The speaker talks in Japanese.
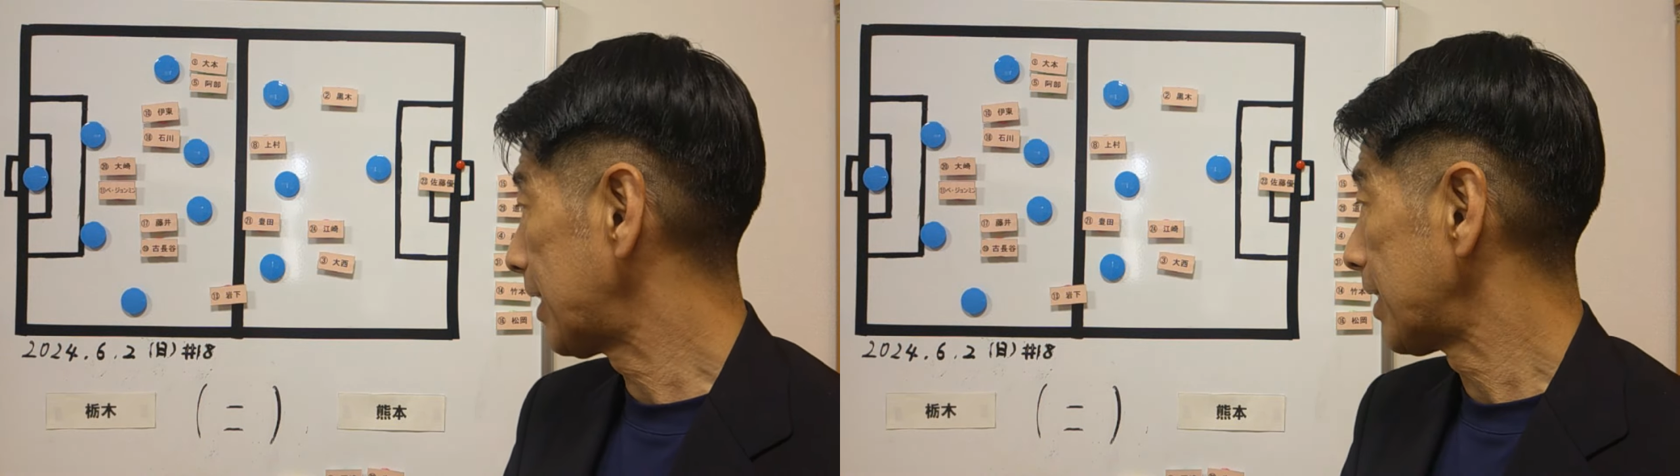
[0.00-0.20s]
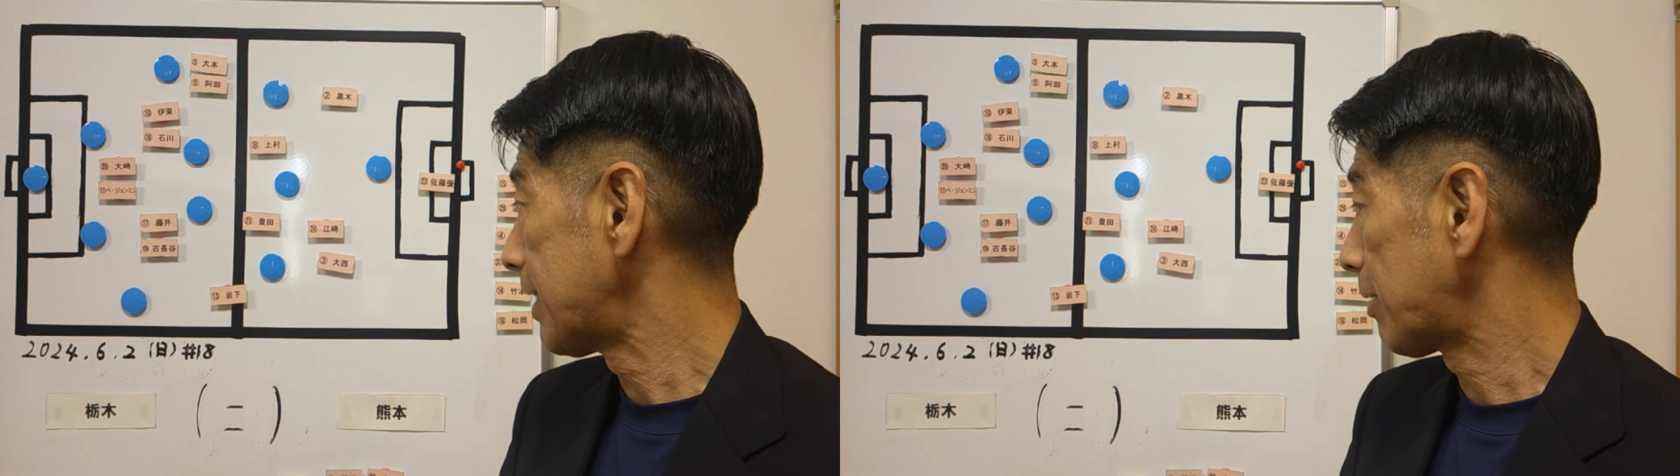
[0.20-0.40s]
て
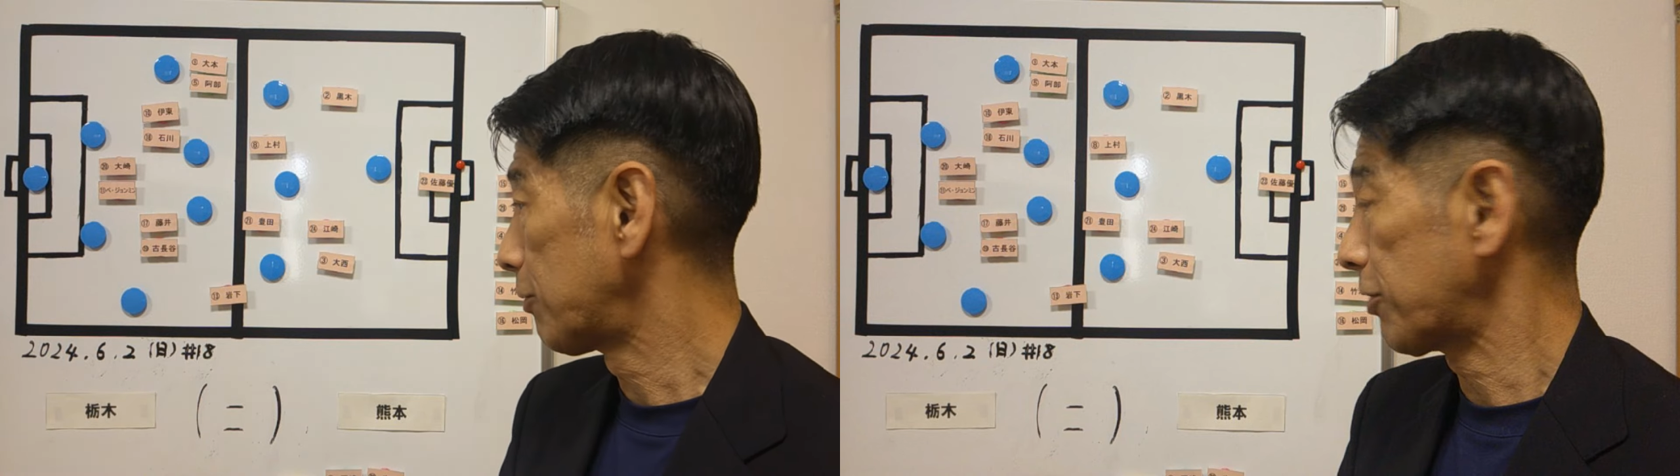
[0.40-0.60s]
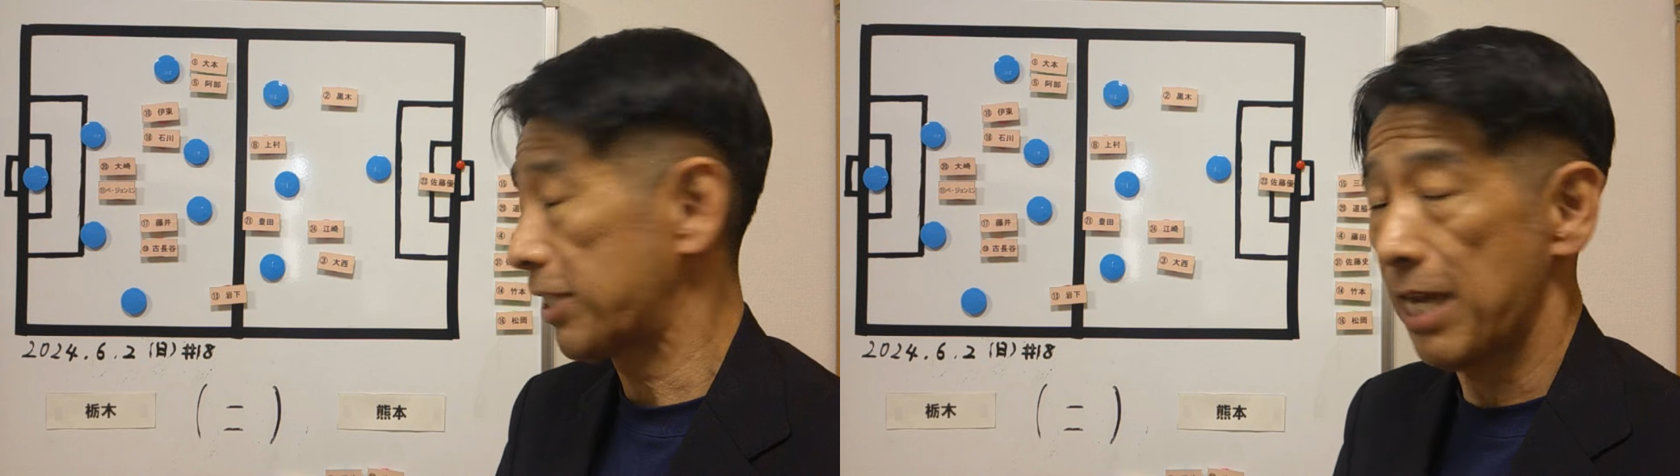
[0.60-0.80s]
ですね、こ
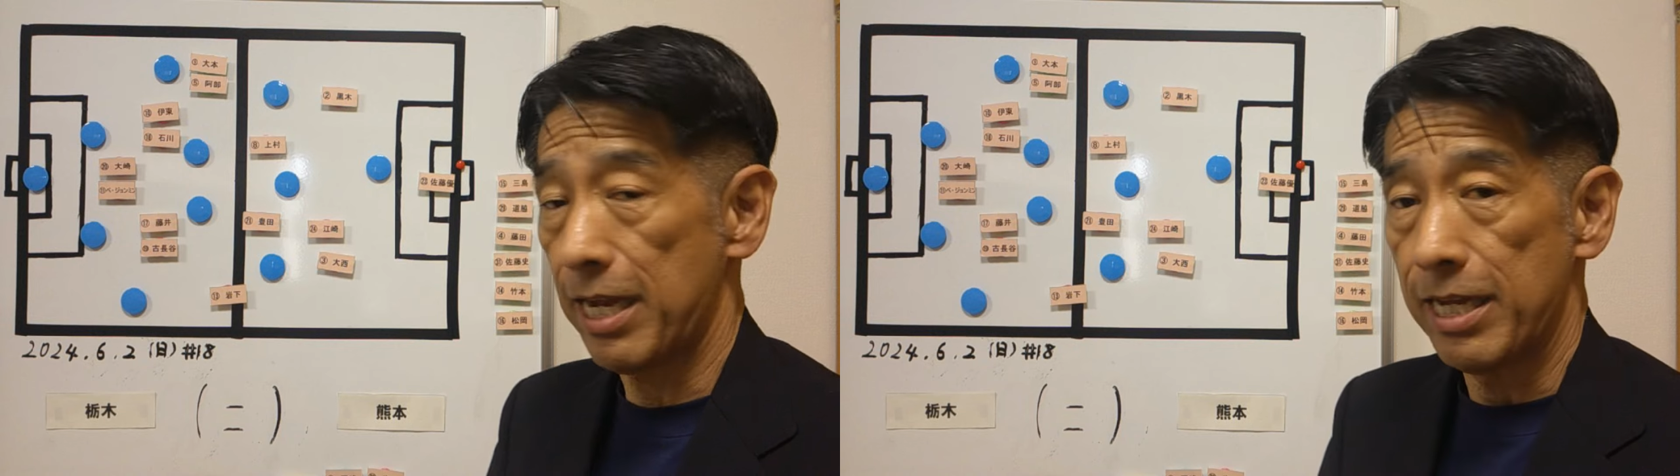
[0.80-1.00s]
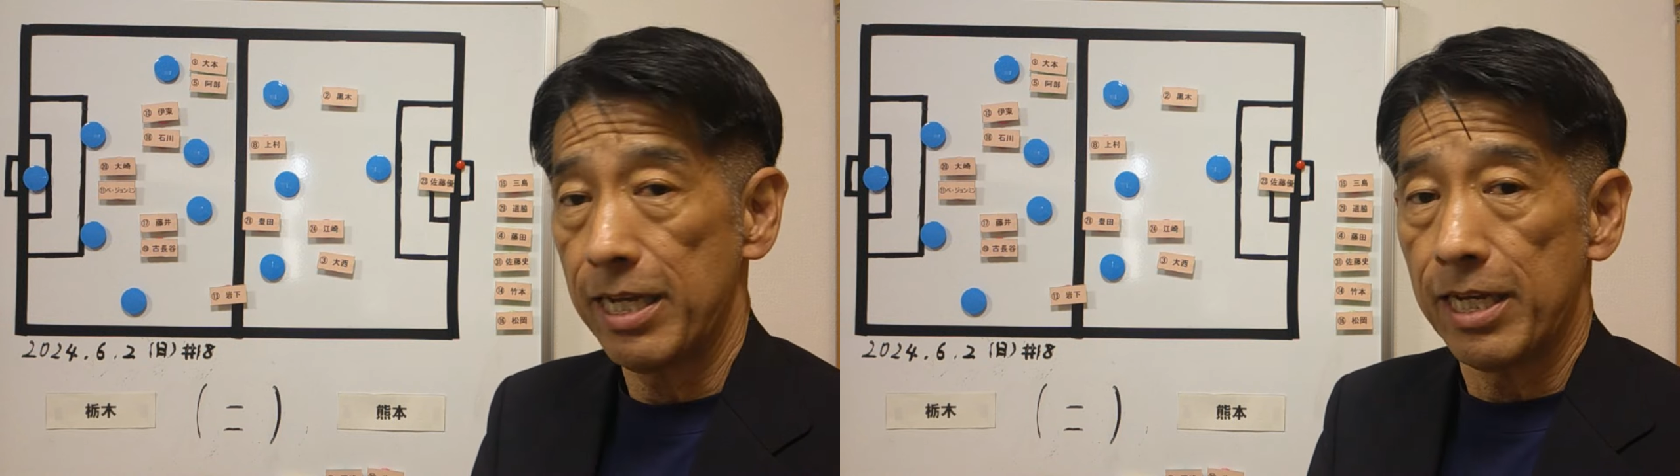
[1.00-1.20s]
の試合、や
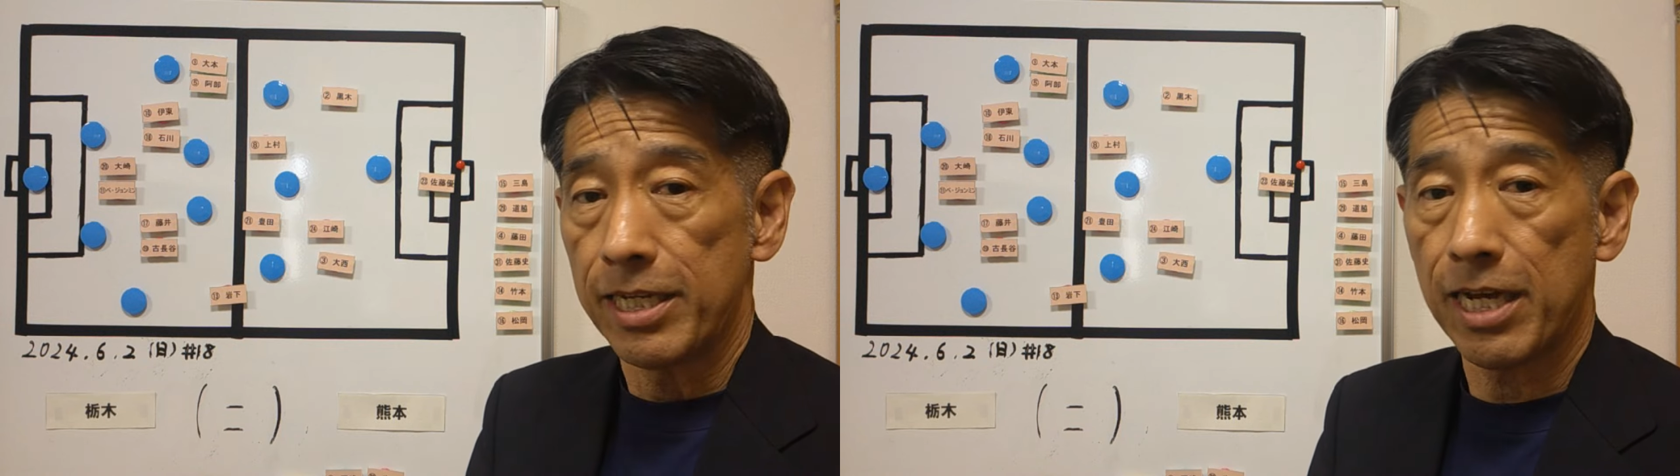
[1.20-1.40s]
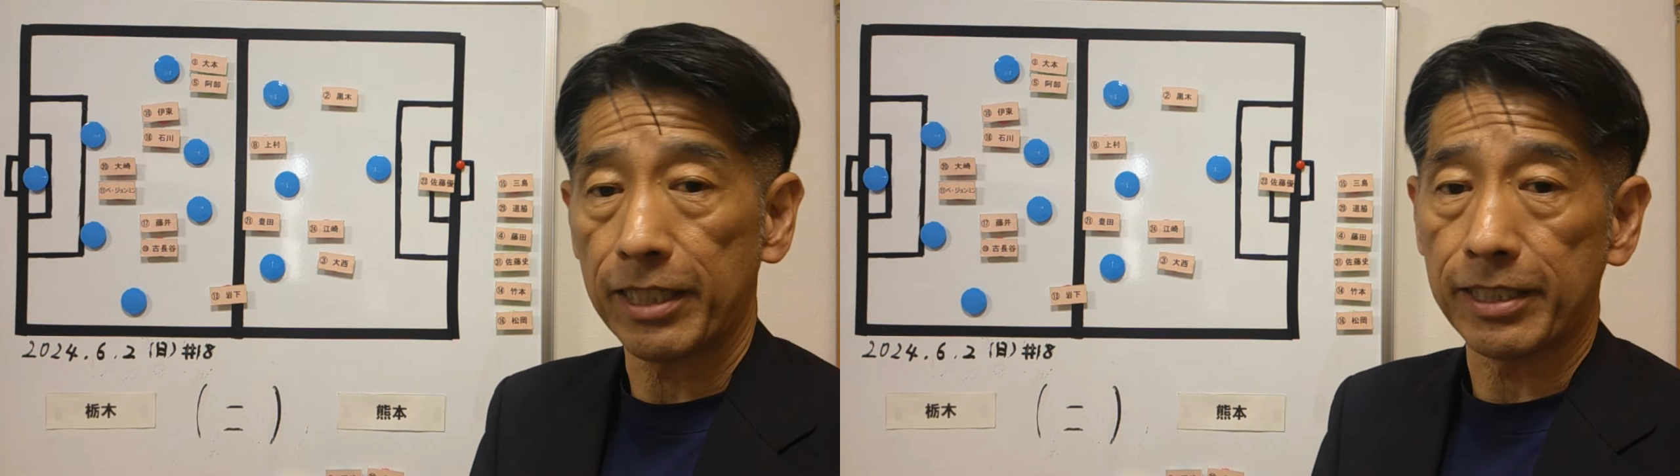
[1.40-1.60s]

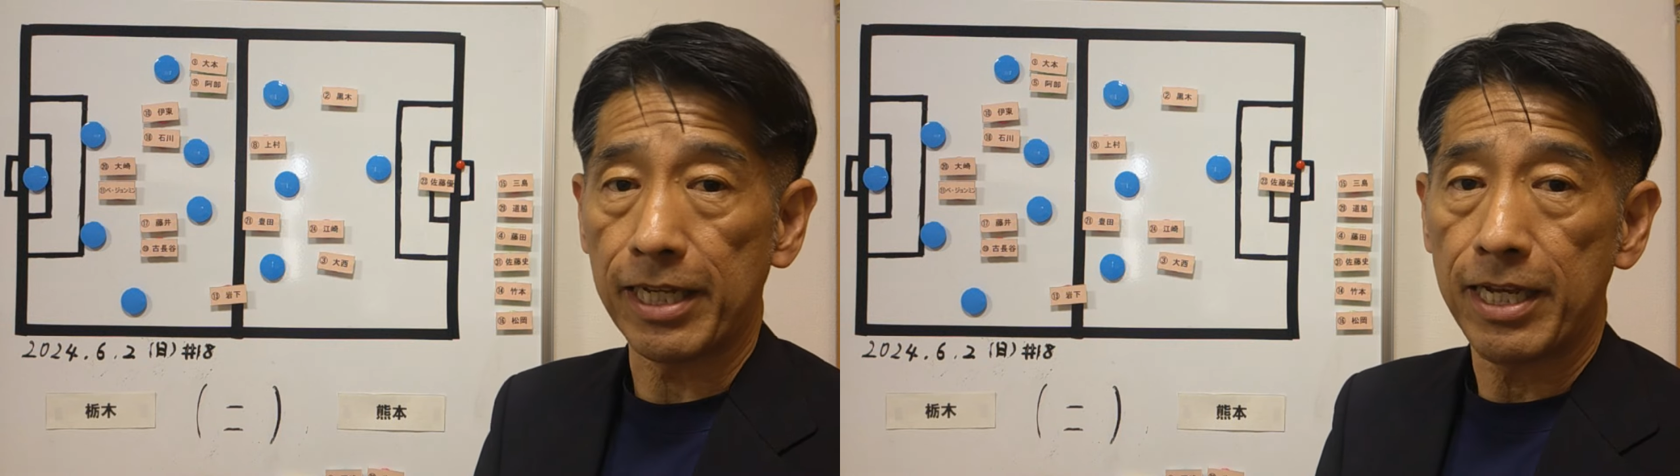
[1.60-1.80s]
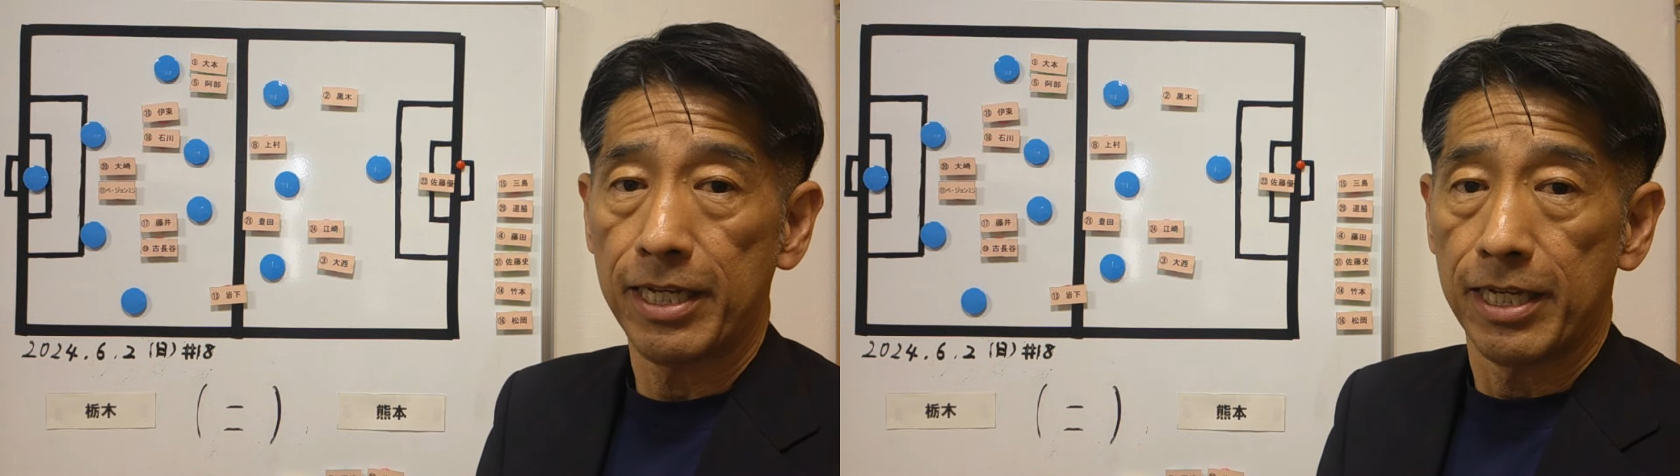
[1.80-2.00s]
はりです
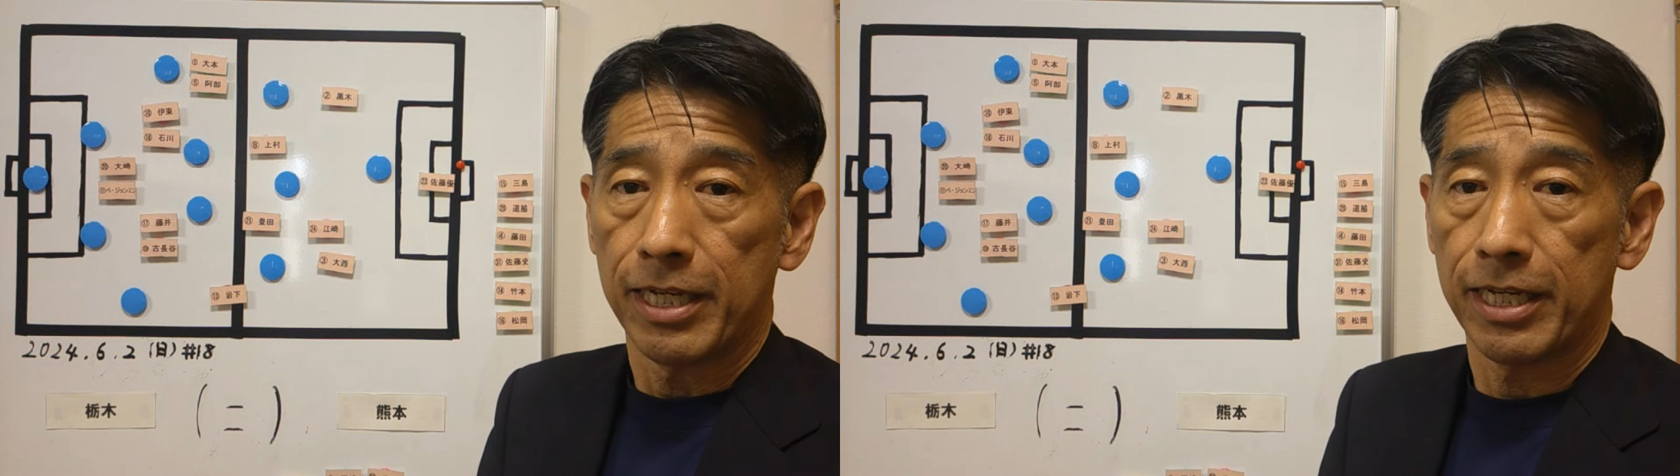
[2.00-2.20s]
ね、